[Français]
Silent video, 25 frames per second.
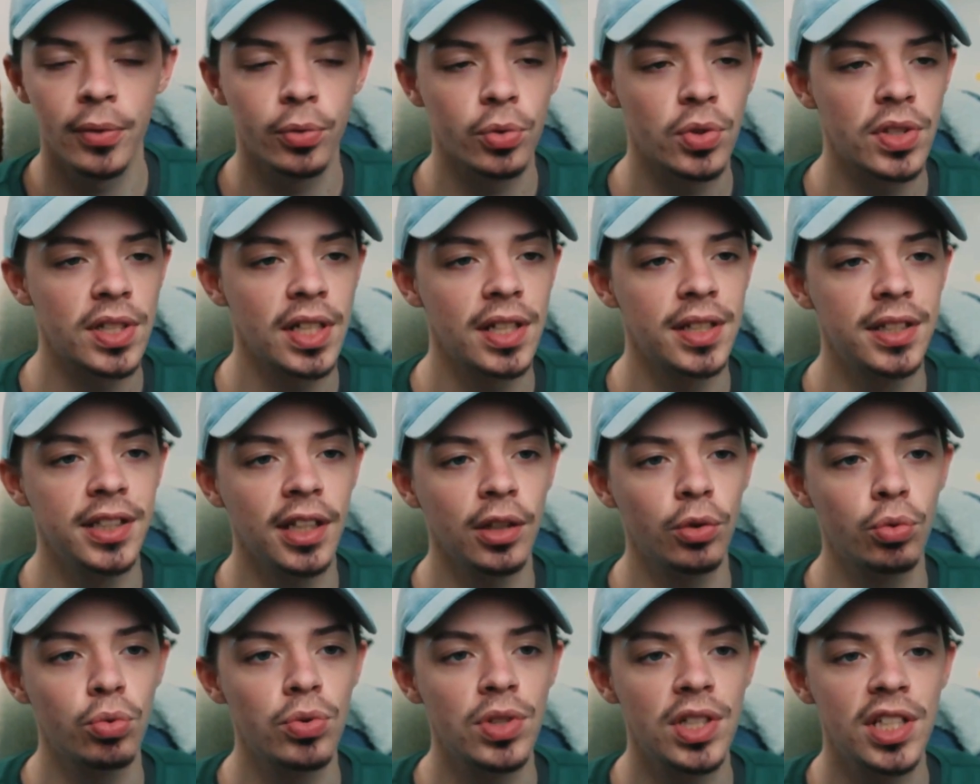donc
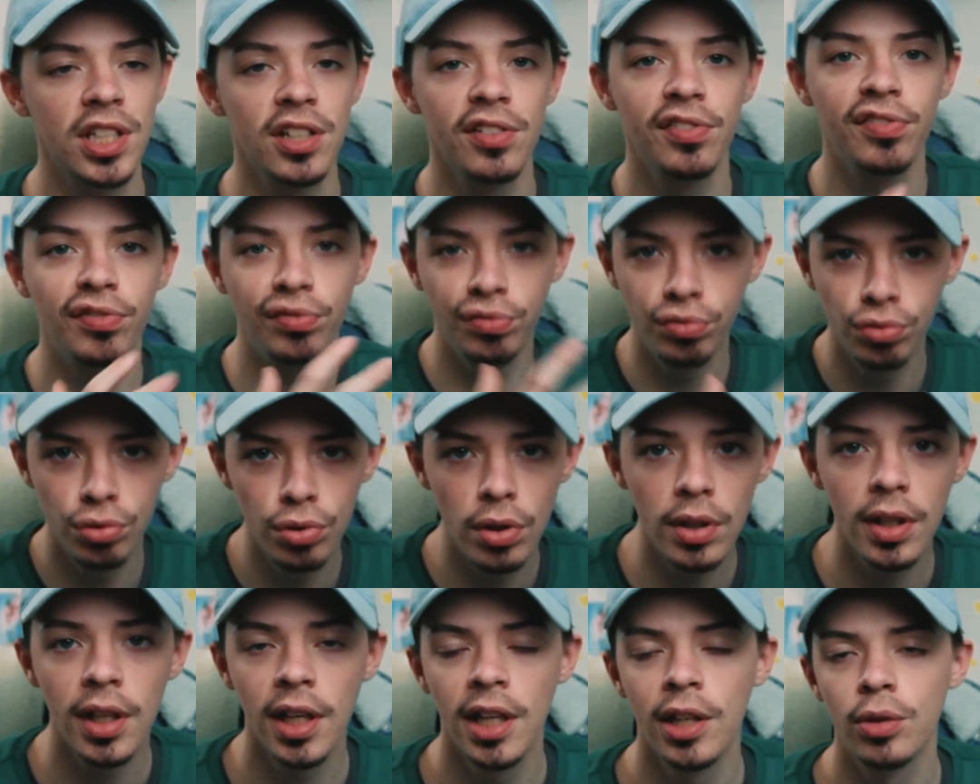c'est-à-dire tout ce qui est
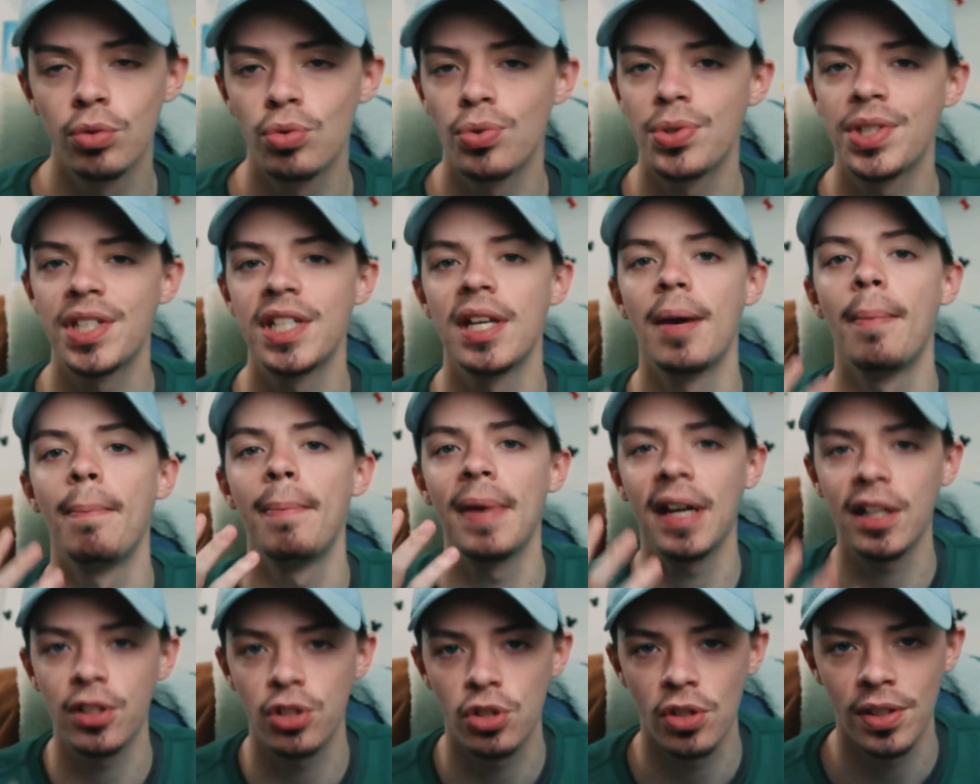food, tout ce qui est
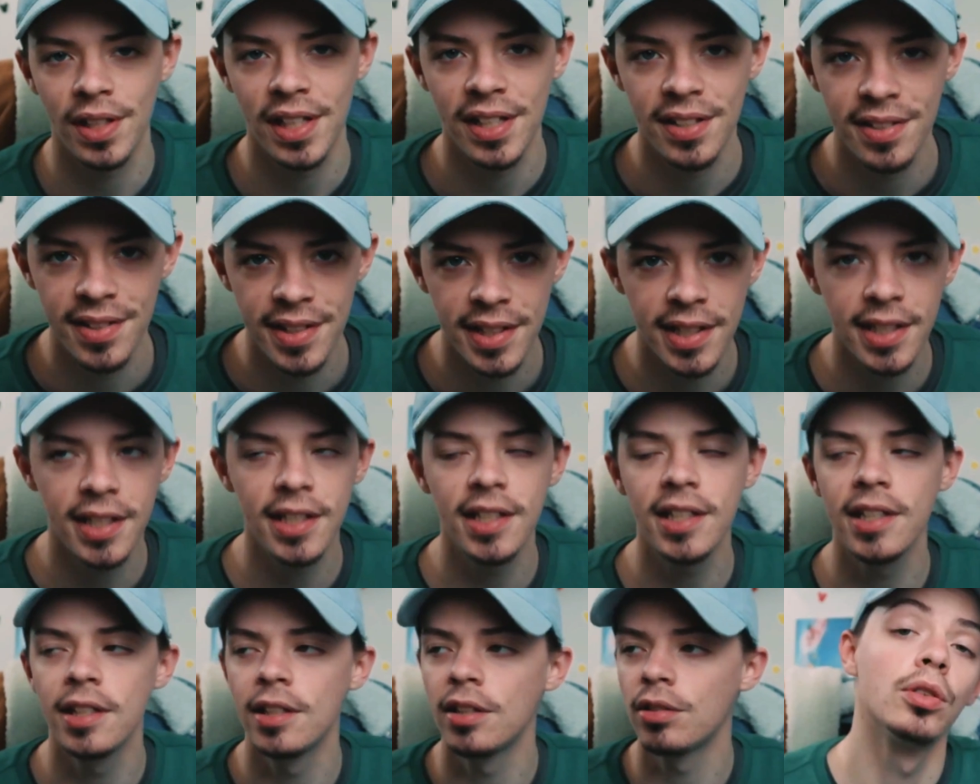
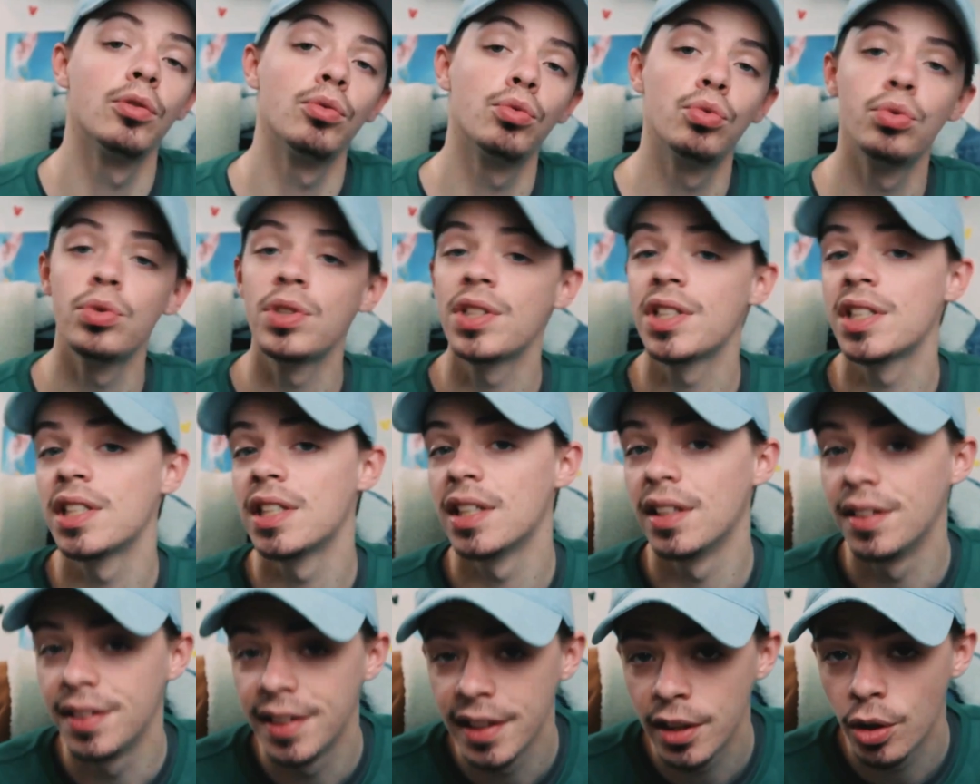merchandising, tout ce
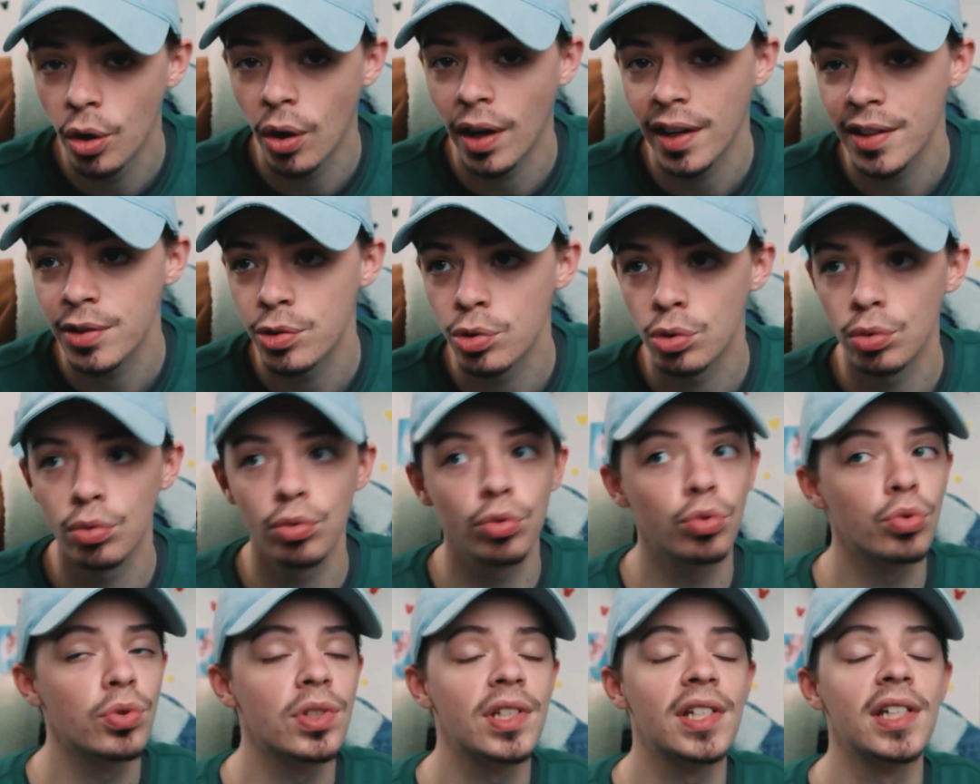qui est décoration,
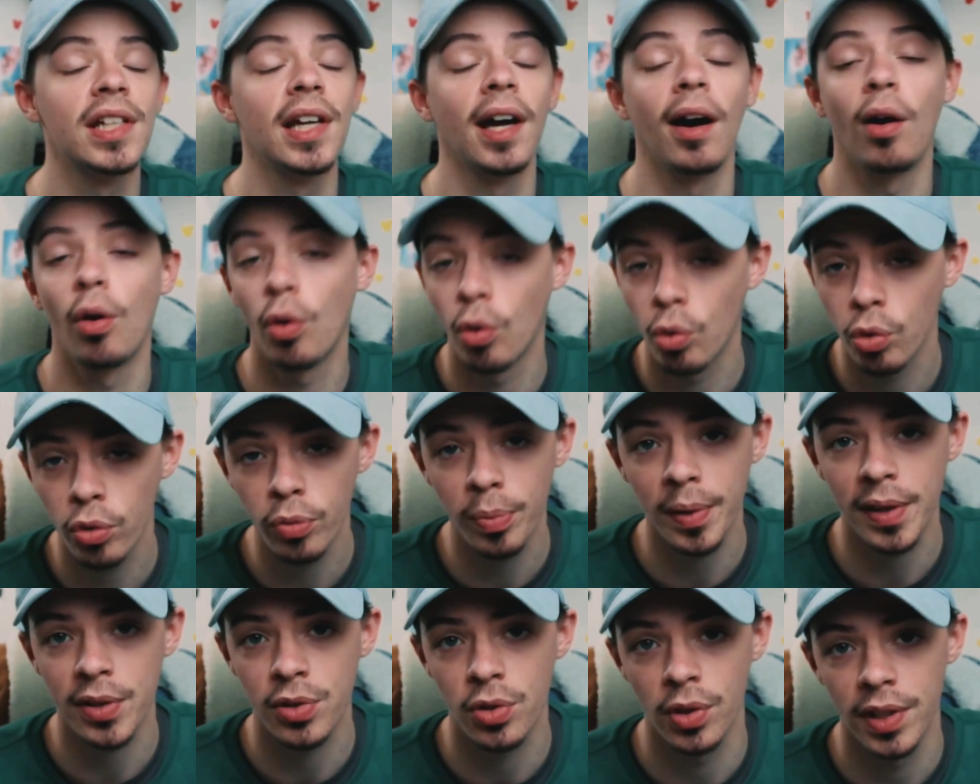tout ce qui est rencontre
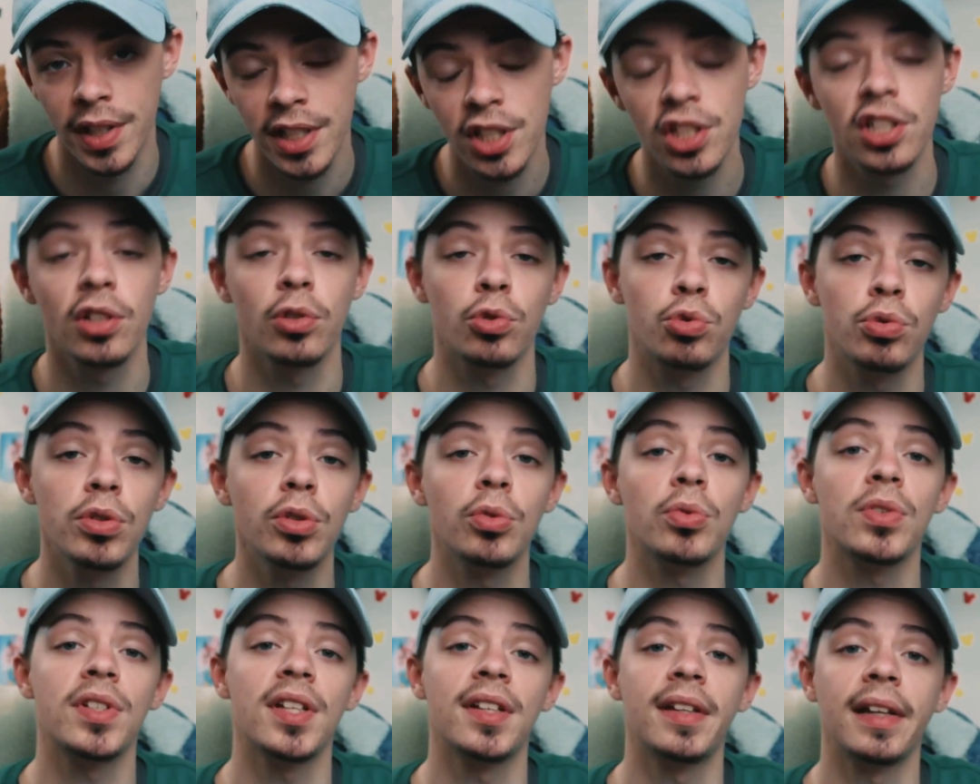personnage, et
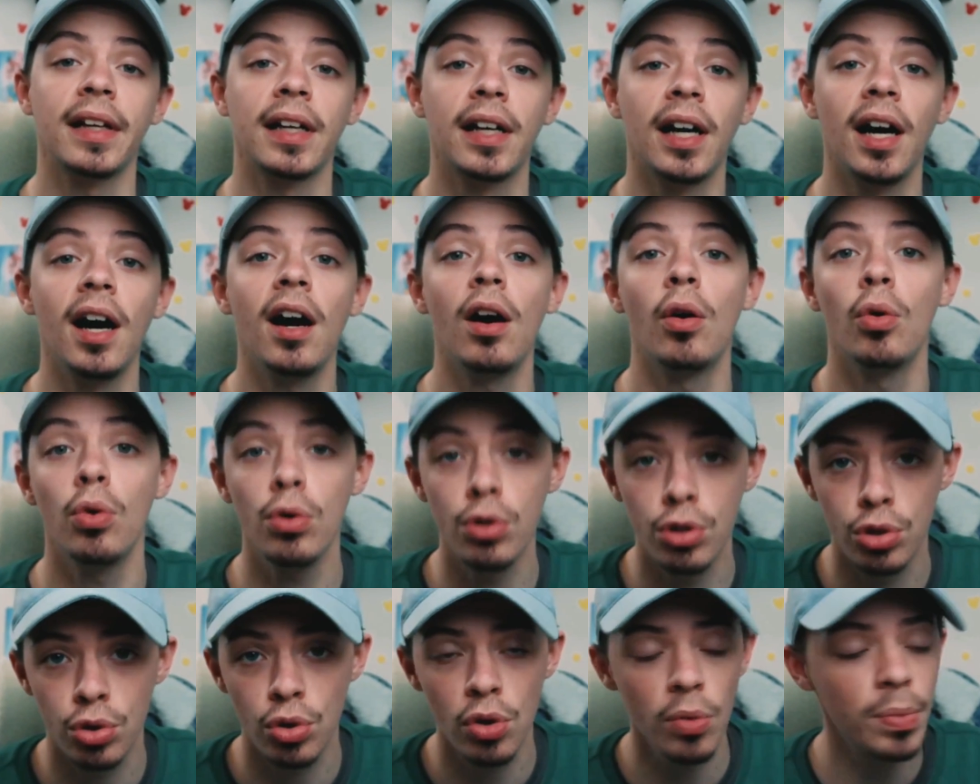ensuite on s'attaquera au
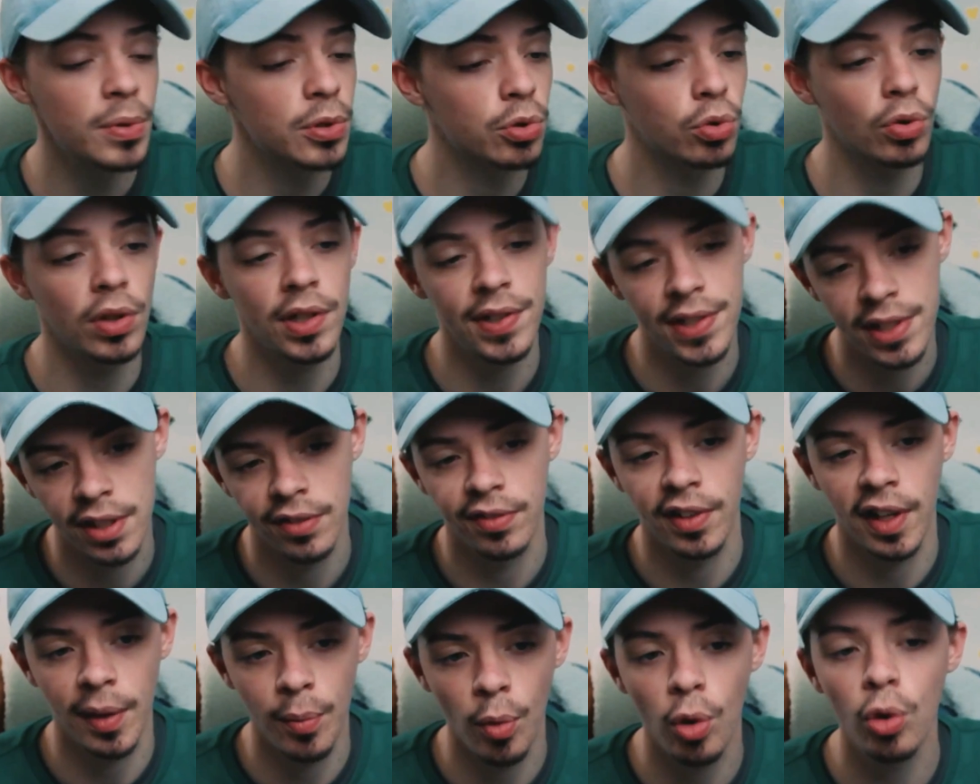show parce que là c'est
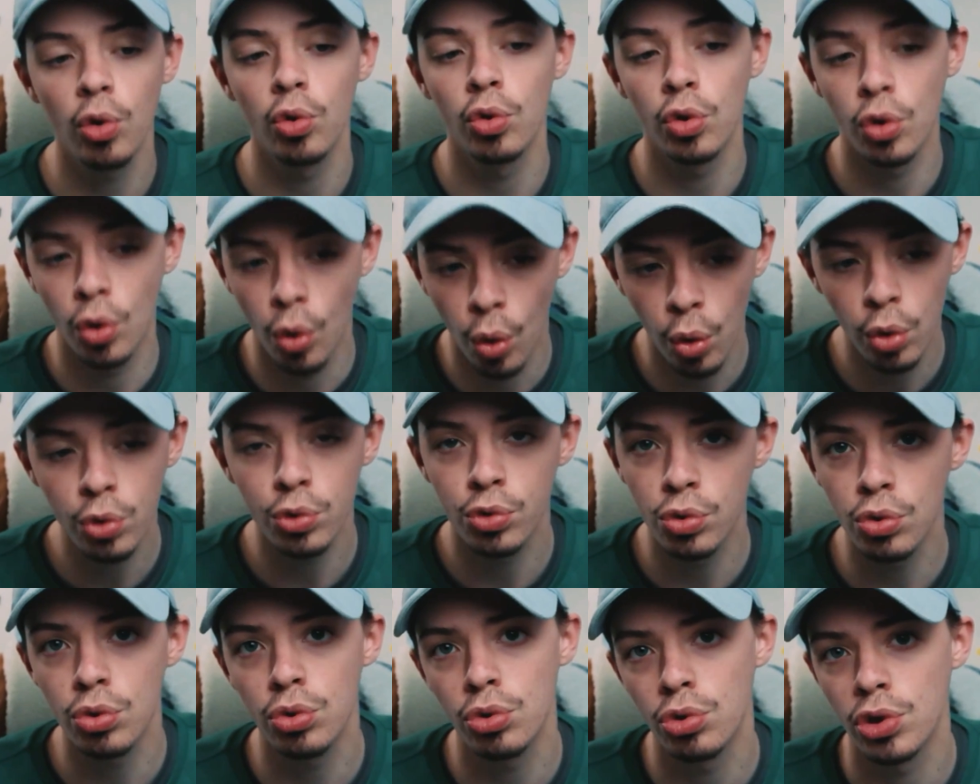vraiment le gros
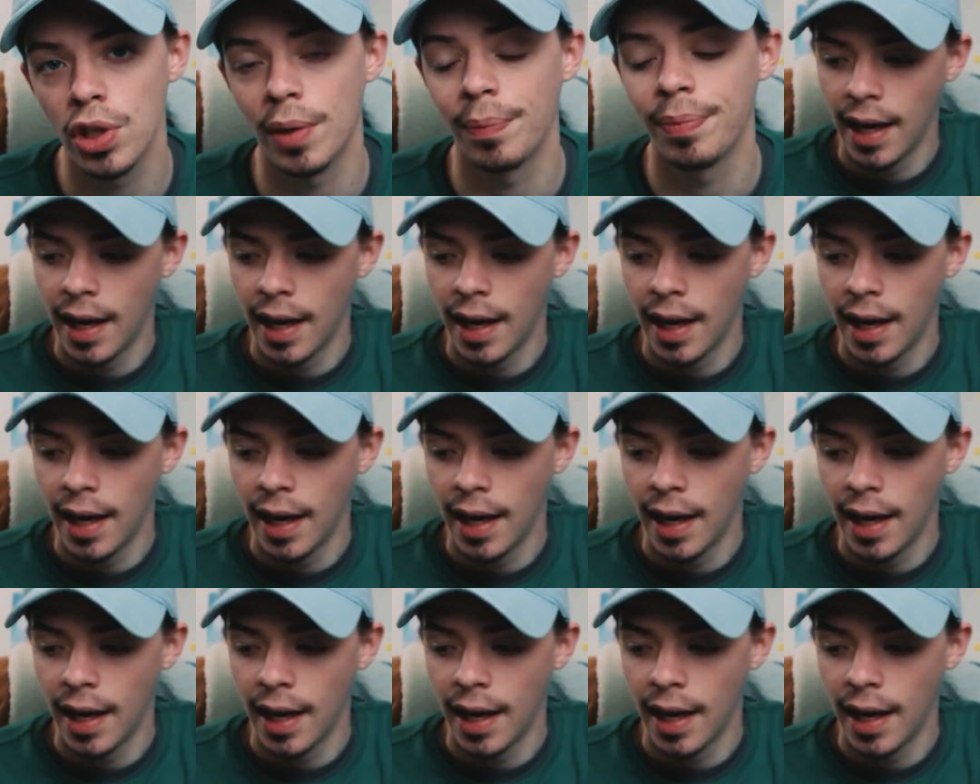du sujet.